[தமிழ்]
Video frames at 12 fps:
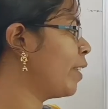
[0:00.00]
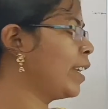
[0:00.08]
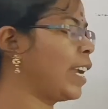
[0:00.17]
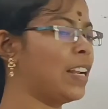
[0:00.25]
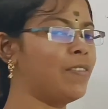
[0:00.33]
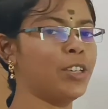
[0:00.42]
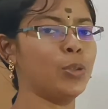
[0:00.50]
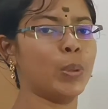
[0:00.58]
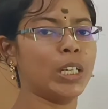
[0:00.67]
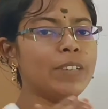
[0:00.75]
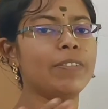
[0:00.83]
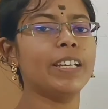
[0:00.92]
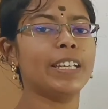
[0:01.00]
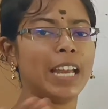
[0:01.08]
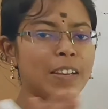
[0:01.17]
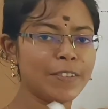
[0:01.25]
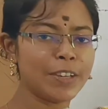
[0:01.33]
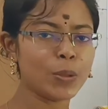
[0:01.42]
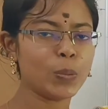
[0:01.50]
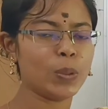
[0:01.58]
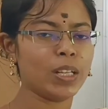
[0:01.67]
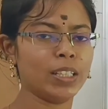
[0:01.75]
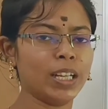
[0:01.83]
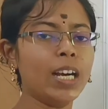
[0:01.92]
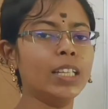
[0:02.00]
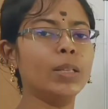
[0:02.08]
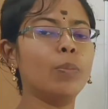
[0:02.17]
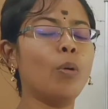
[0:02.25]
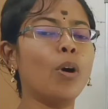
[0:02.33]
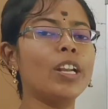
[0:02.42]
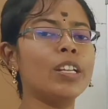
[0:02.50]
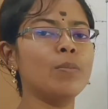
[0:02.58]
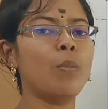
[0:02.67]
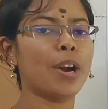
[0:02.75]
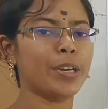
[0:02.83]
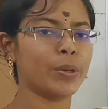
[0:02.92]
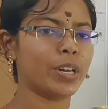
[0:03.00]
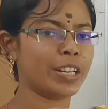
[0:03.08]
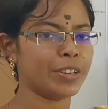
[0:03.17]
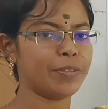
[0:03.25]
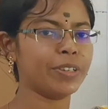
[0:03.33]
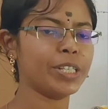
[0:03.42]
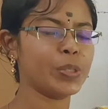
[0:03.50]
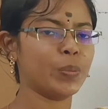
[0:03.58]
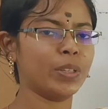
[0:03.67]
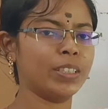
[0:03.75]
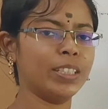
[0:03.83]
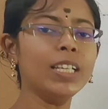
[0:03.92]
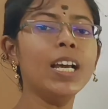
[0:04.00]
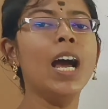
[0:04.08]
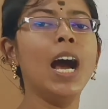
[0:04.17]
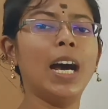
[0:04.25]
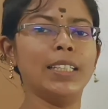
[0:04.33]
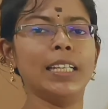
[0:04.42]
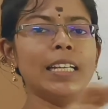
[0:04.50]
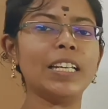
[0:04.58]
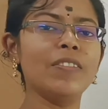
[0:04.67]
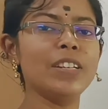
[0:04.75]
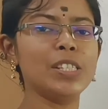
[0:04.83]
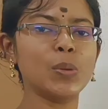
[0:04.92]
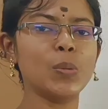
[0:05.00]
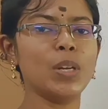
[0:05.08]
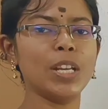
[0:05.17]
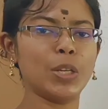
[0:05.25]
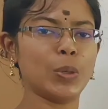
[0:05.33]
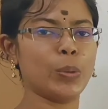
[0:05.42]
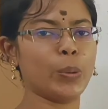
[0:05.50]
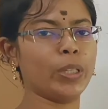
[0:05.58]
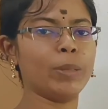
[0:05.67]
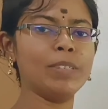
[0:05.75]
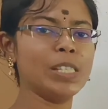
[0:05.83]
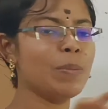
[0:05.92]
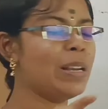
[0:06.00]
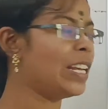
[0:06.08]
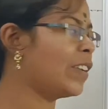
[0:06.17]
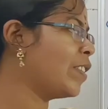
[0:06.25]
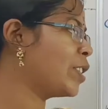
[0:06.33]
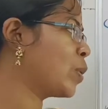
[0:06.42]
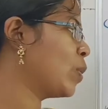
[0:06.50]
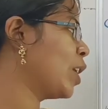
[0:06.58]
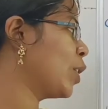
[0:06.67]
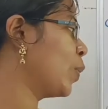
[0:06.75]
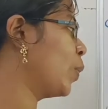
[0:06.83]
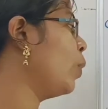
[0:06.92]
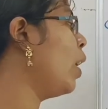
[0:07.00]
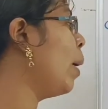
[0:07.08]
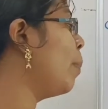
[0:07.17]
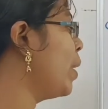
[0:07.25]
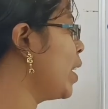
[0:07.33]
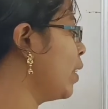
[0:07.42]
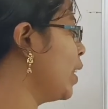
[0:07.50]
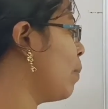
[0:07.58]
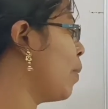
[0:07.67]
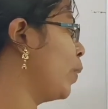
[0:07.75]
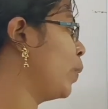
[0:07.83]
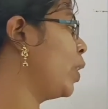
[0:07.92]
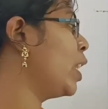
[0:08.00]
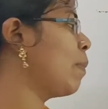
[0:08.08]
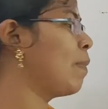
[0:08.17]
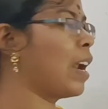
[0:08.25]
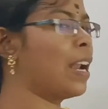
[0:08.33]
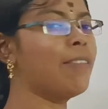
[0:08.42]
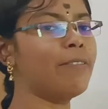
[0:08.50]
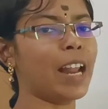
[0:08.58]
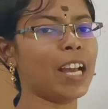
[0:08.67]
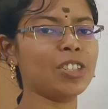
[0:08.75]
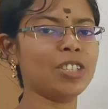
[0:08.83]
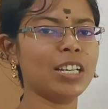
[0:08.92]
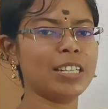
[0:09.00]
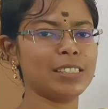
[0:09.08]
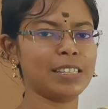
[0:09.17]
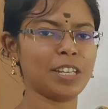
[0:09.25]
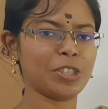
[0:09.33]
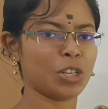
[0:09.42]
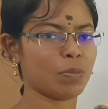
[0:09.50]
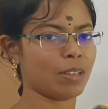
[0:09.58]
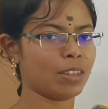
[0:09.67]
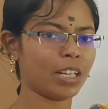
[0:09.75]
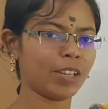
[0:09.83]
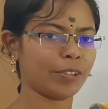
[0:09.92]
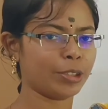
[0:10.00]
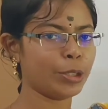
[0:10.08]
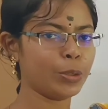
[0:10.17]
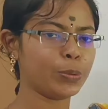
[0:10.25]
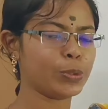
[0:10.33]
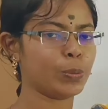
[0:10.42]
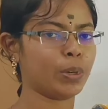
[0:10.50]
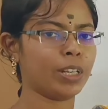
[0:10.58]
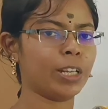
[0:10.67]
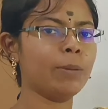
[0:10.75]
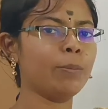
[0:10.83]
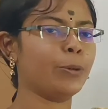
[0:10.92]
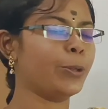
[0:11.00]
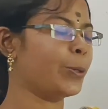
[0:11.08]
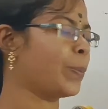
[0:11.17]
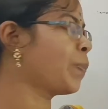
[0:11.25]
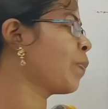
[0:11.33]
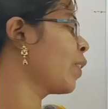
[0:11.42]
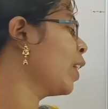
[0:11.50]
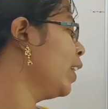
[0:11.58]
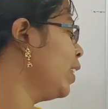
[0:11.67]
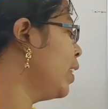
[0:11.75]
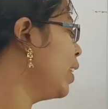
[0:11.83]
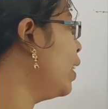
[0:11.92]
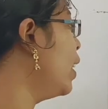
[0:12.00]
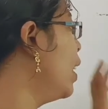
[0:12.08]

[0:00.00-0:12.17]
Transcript: ஃபைவ் கேள்வின் டுவெண்ட்டி ஃபைவ் கேள்வினுக்குள்ளே தான் அந்த பாய்லிங் பாயிண்ட்டோட டிஃப்ரென்ஸ் வந்து அந்த லிக்விட்ஸ்குள்ளே இருக்கணும் அந்த மிசிபிள் லிக்விட்ஸ்குள்ளே இருக்கணும் அப்படி இருந்தால் மட்டும்தான் நம்மளால் ஃப்ராக்ஷனல் டிஸ்டிலேஷன் மெத்தடை வந்து யூஸ் பண்ணிக்க முடியும் இந்த